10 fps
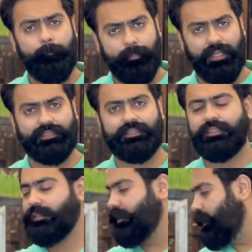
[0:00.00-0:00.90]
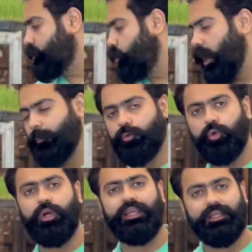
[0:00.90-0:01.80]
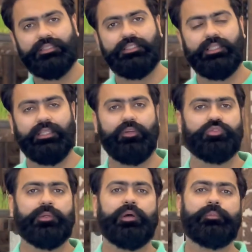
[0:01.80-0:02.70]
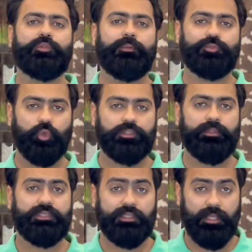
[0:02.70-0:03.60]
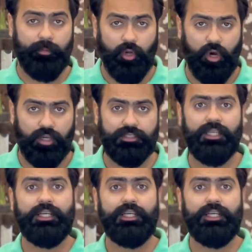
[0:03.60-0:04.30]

Plus ये जो आपको energy देते हैं उसके बारे में तो आप सोच भी नहीं सकते because